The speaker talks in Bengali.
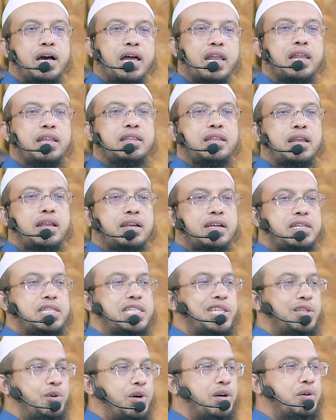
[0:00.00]
আল্লাহ তালার
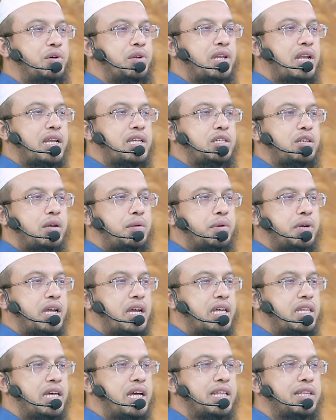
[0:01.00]
কাছে দোয়া করি আল্লাহ যেন আমাকে
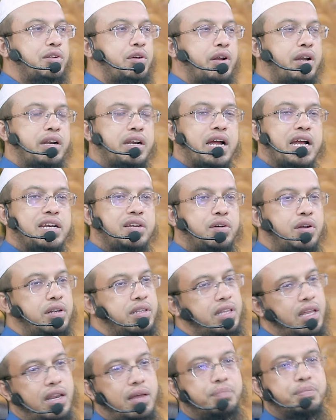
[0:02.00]
হেদায়ত করেন গাইড করেন
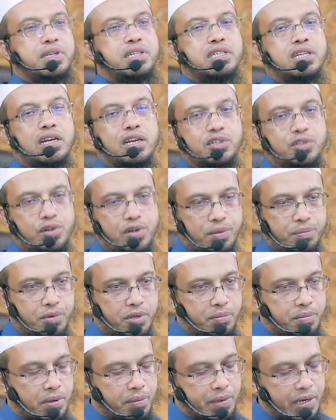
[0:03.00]
তাহলে আপনি ইনশাল্লাহ সঠিক
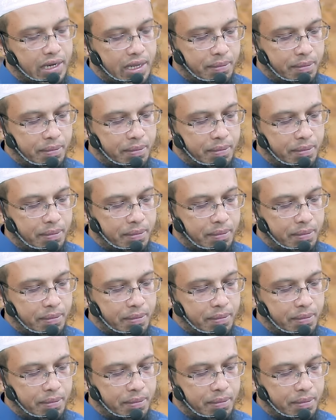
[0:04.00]
পথ পাবেন